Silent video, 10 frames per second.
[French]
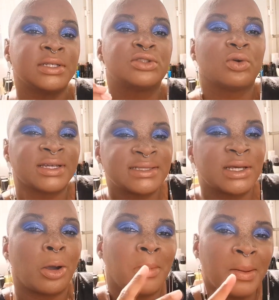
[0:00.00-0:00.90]
Ils sont
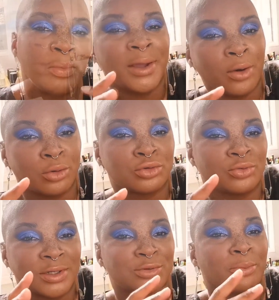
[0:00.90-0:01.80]
restés quand même cohérents, tu
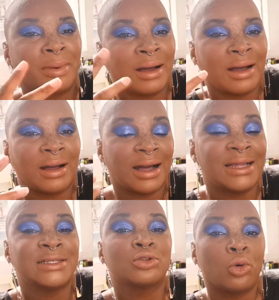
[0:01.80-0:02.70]
vois. Ils sont pas
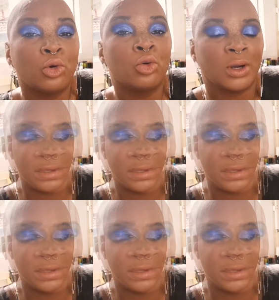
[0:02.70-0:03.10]
allés trop loin.